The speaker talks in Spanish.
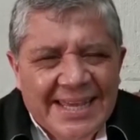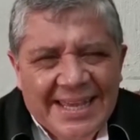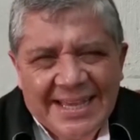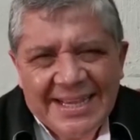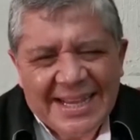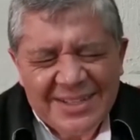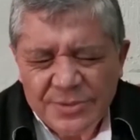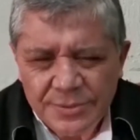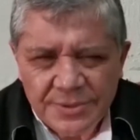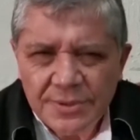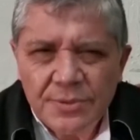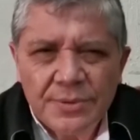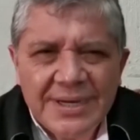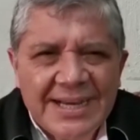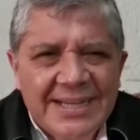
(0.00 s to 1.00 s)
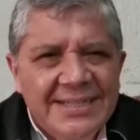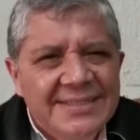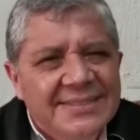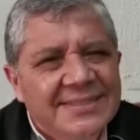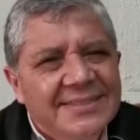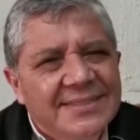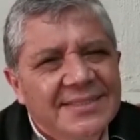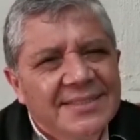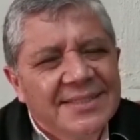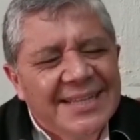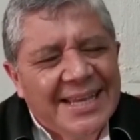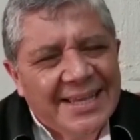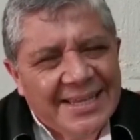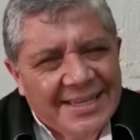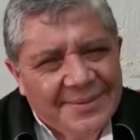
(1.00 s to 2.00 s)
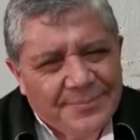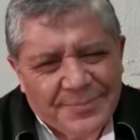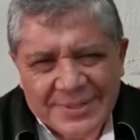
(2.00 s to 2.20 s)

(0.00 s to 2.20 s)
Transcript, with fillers: En algunos lugares eh,